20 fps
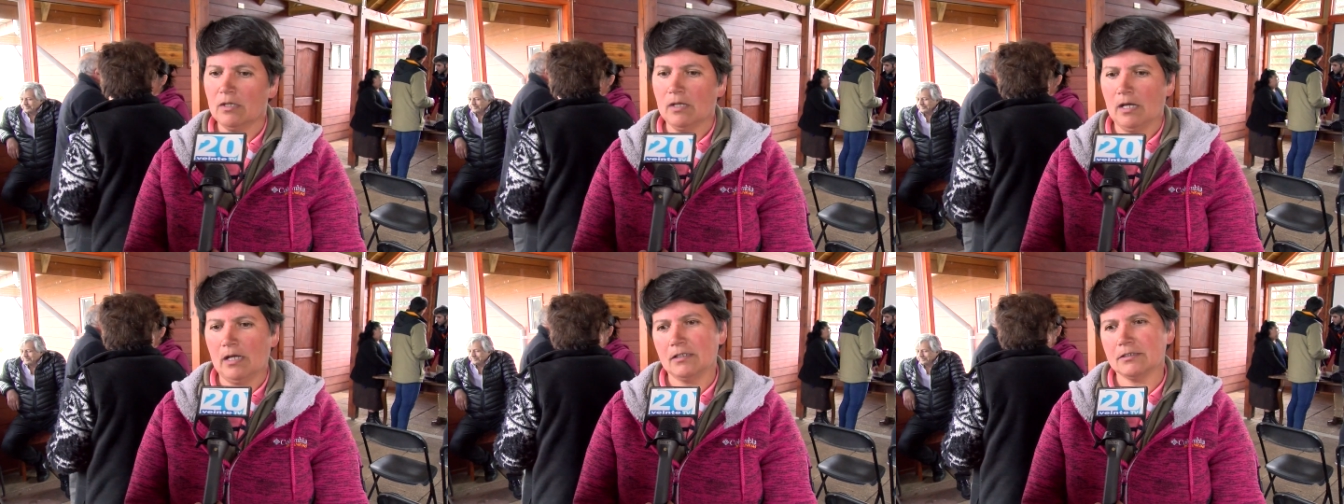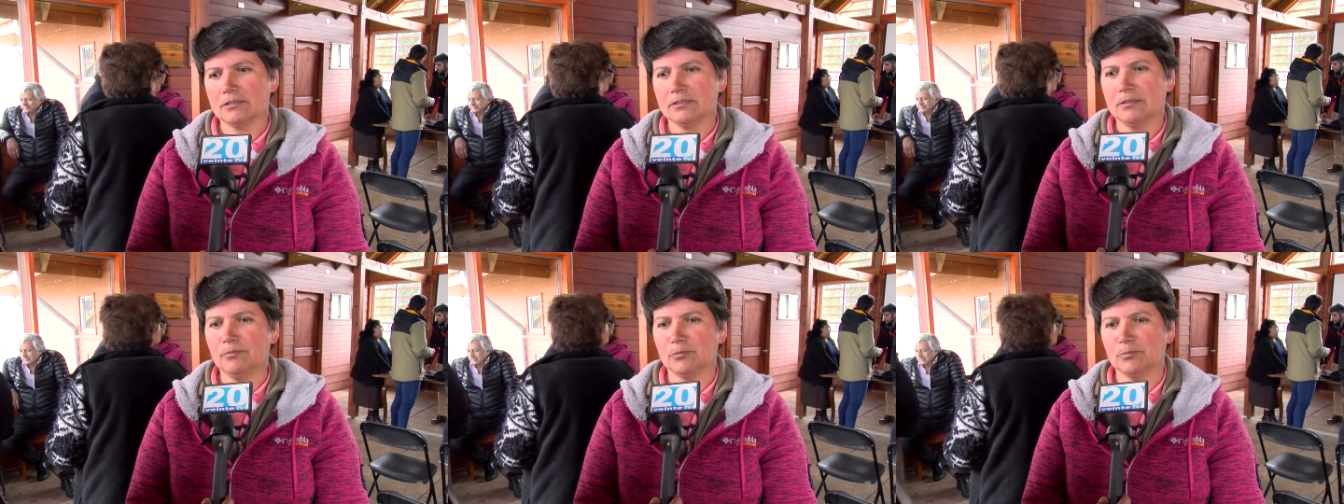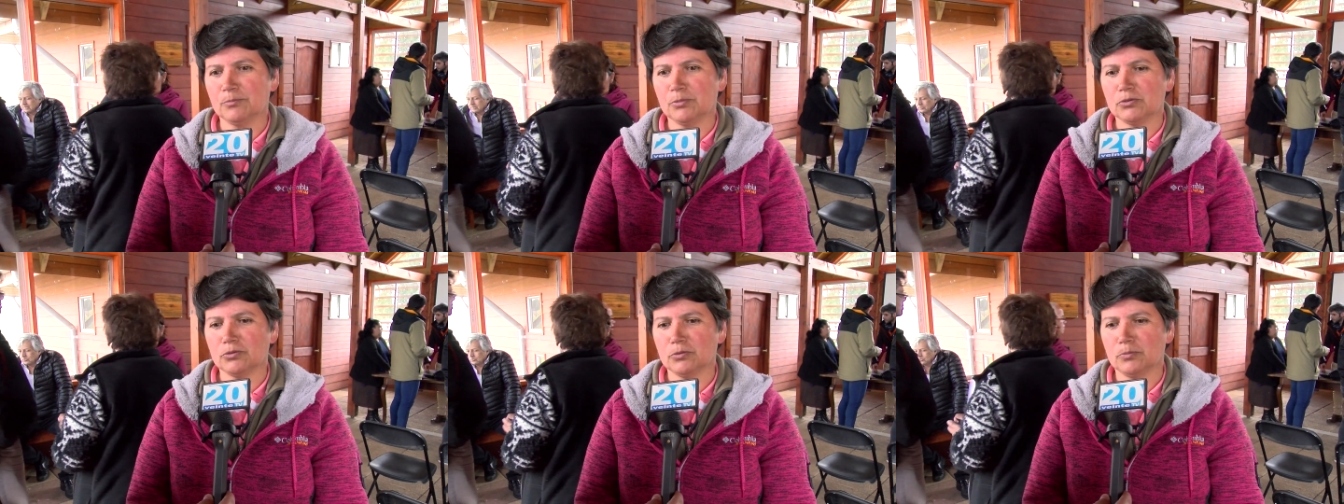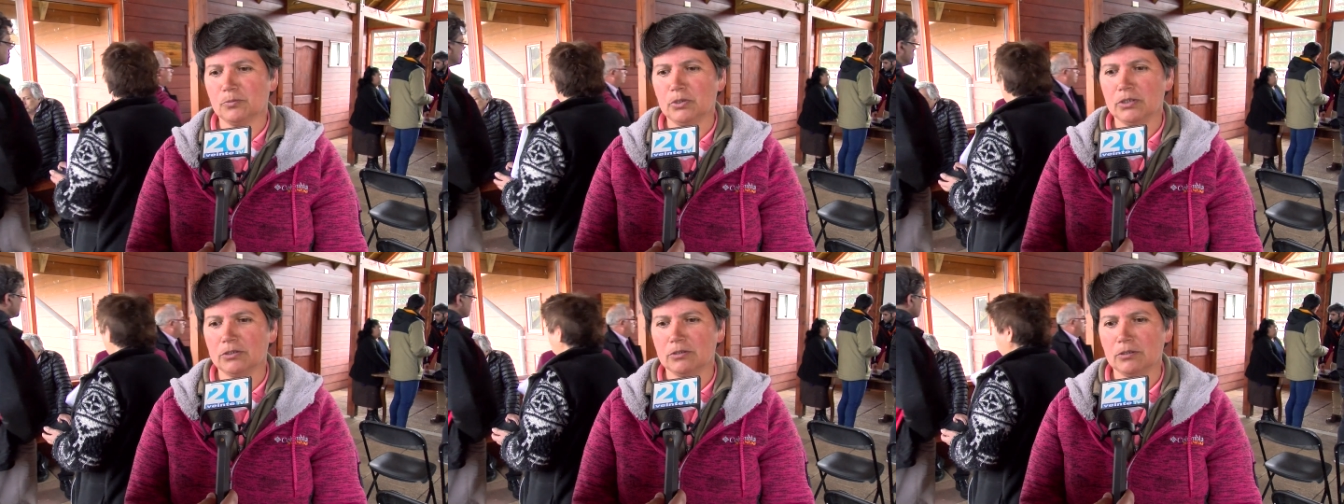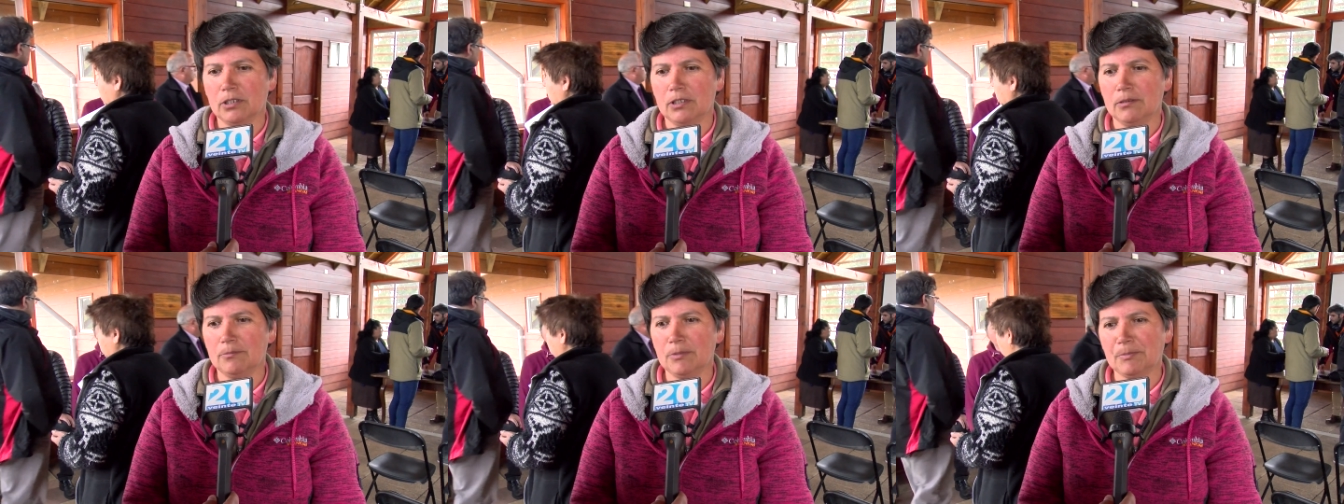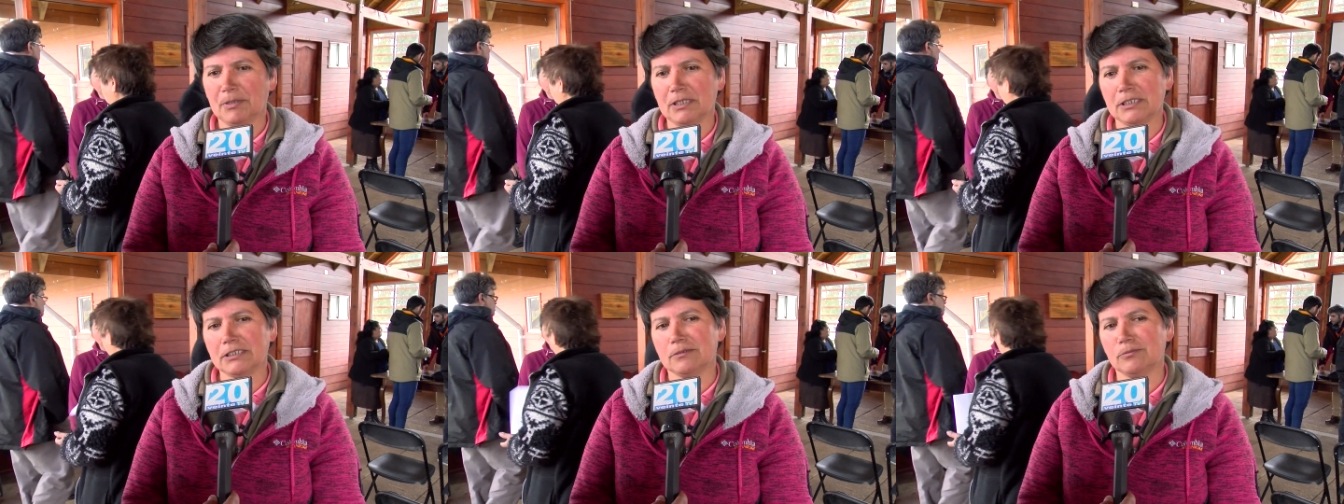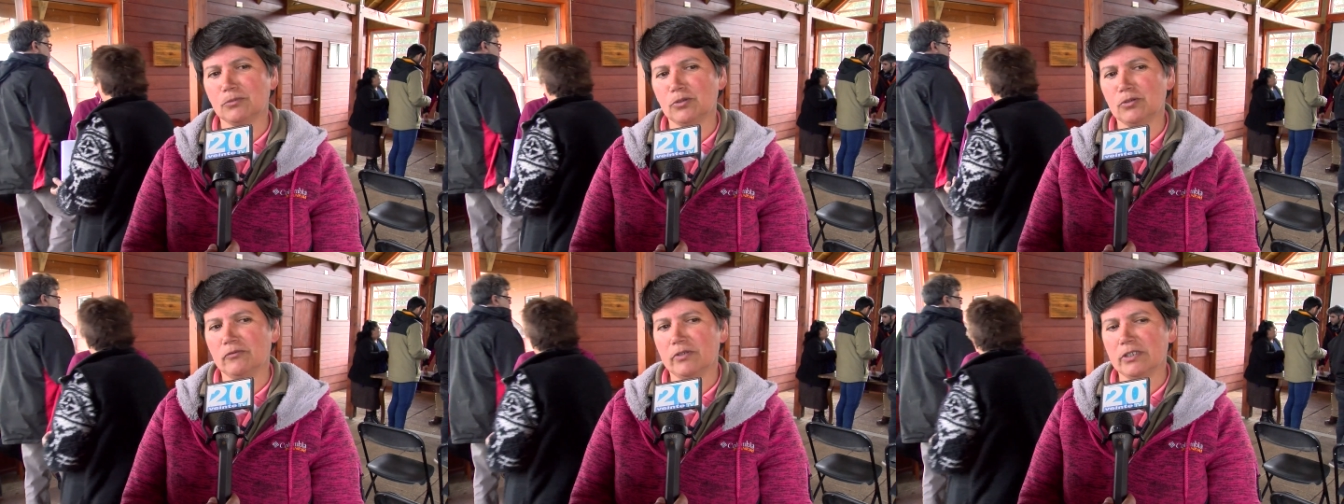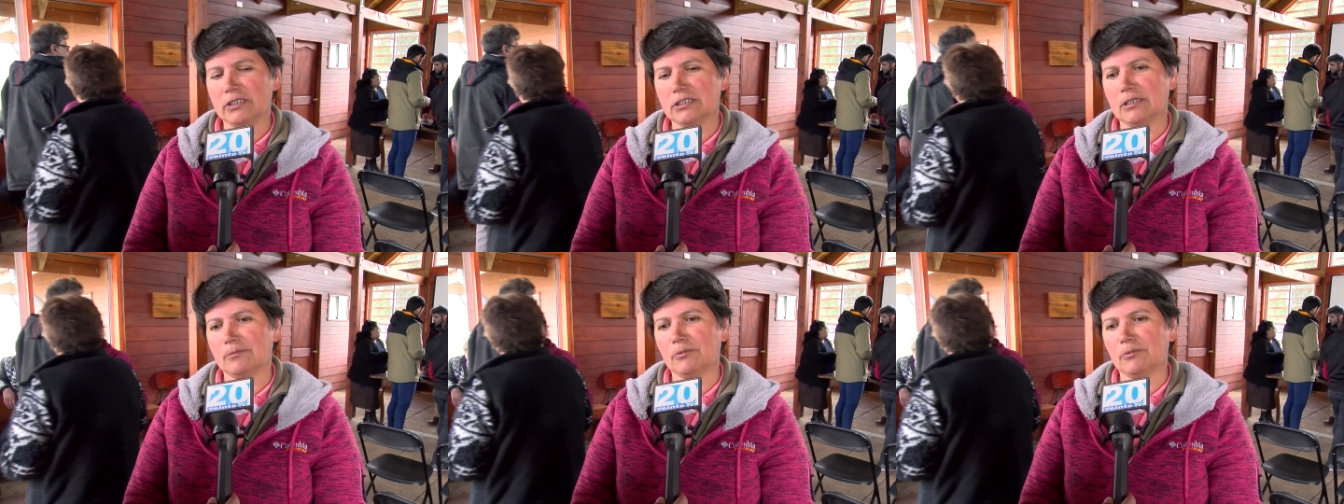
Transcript: Así, ah, pues, por supuesto, eh, me parece muy bien, ya